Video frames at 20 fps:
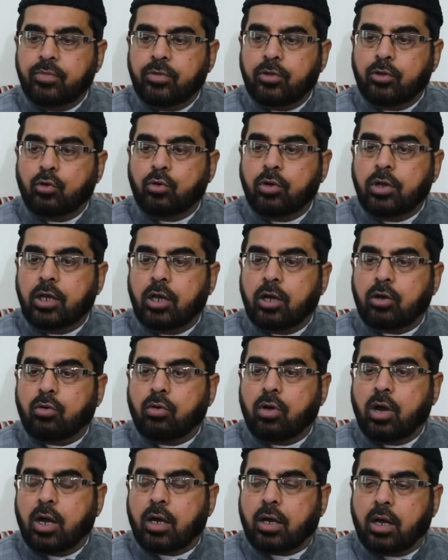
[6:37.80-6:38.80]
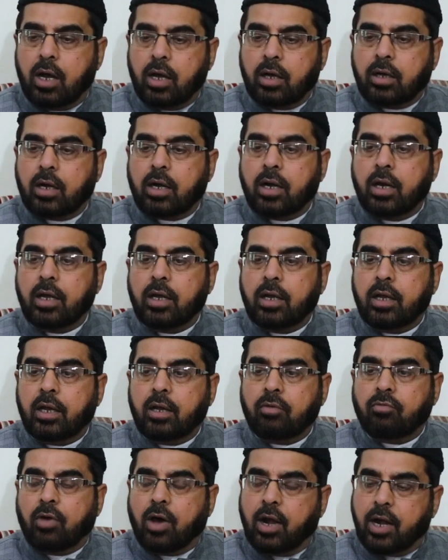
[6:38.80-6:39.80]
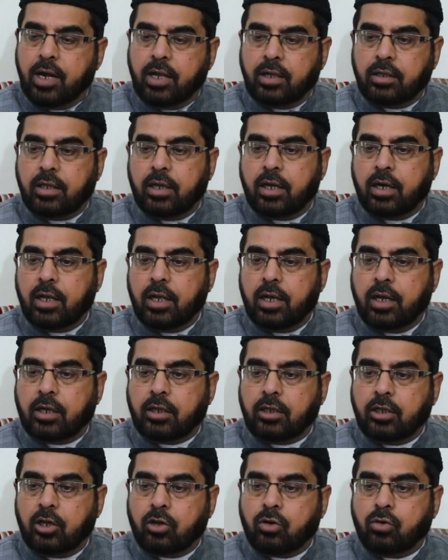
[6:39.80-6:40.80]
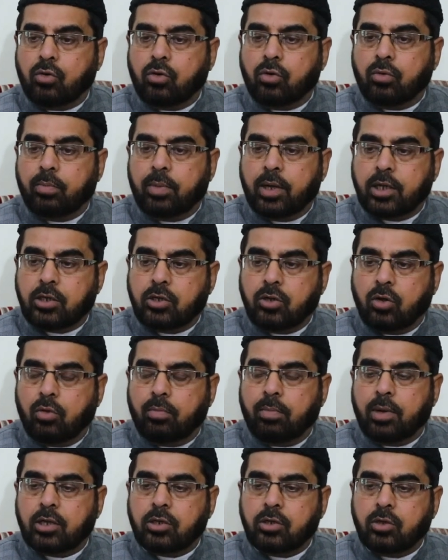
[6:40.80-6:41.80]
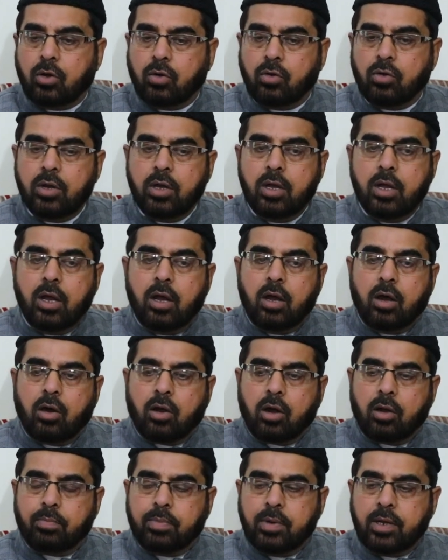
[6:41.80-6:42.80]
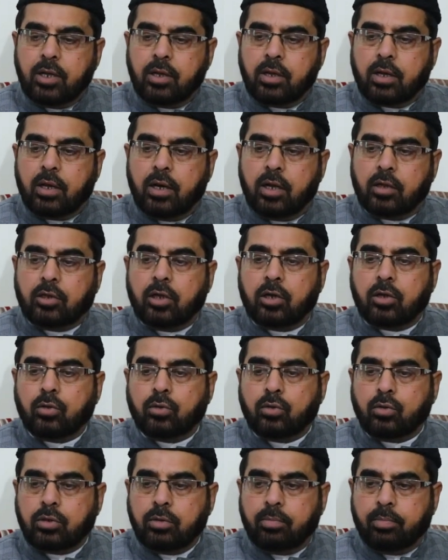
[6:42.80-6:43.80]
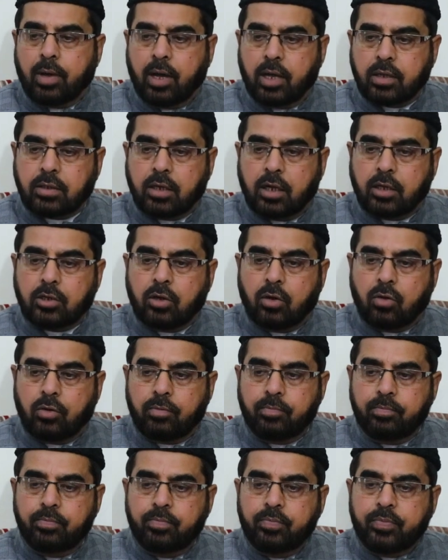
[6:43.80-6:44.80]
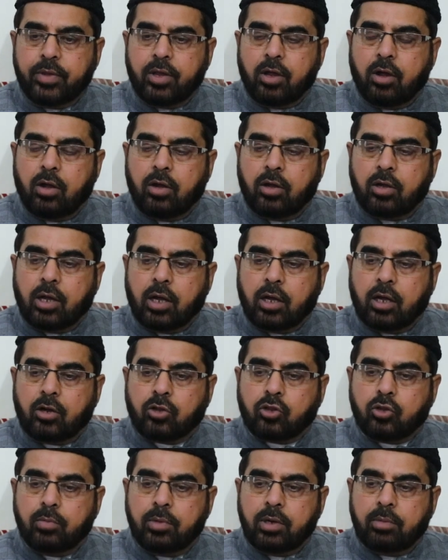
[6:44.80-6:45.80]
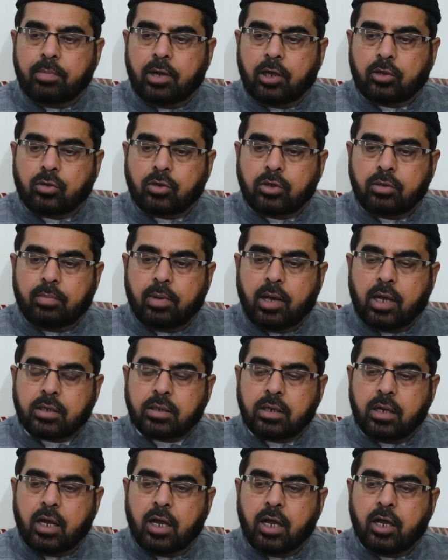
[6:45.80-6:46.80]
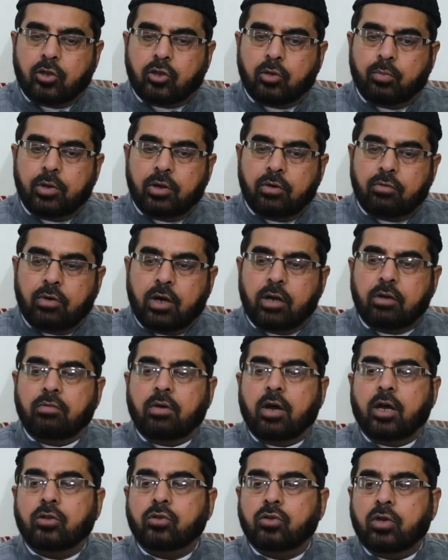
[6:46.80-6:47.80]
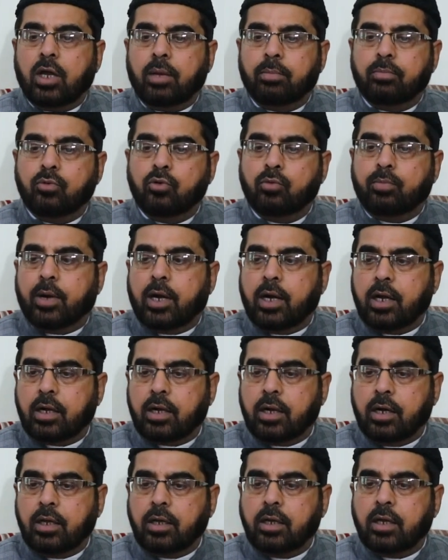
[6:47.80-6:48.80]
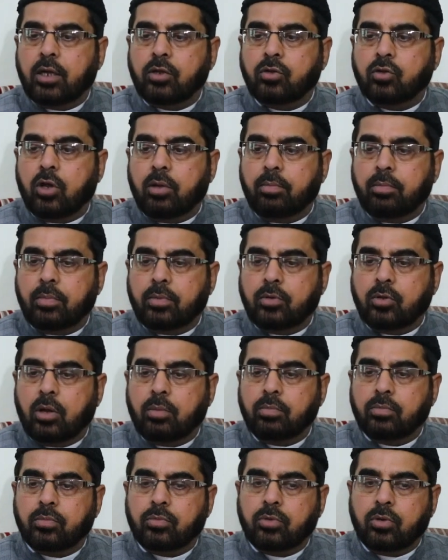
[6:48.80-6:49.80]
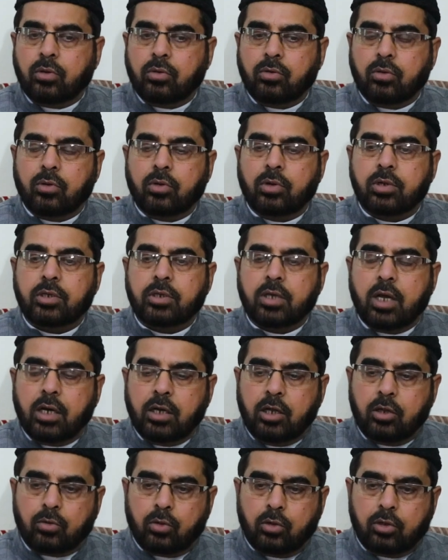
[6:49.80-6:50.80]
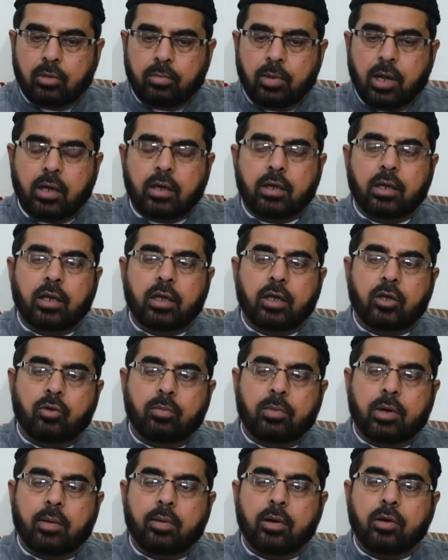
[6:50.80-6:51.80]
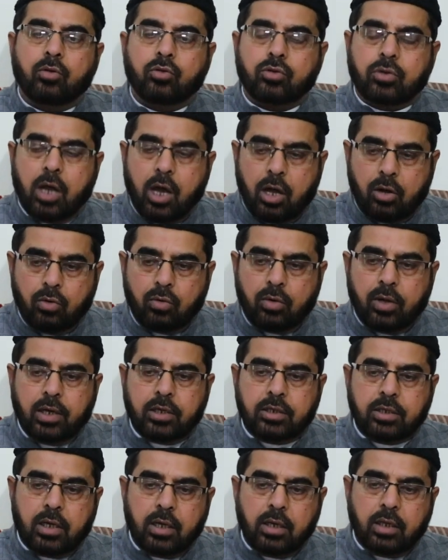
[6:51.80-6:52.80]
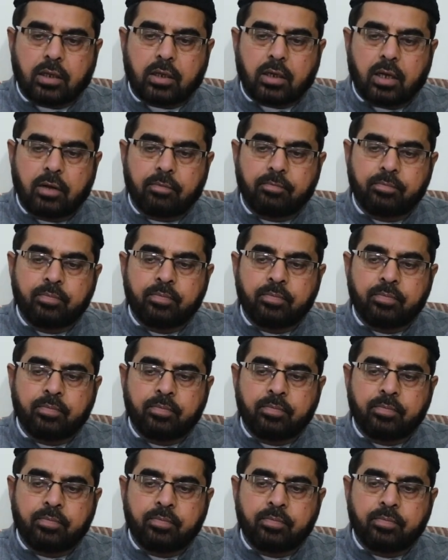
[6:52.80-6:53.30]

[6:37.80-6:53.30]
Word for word: दुनिया को आगाह कर रहे हैं वार्निंग दे रहे हैं कि देखो बच जाओ बच जाओ और अपनी ये गलत हरकतों से बाज आ जाओ और अगर तुम इन बातों से बाज ना आए तो फिर वर्ड वार जो है मुंह फाड़े खड़ी है जो हम जो हम जो जो इंसानियत को तबाह करेगी और बड़ा बड़ा नुकसान होगा इंसानियत का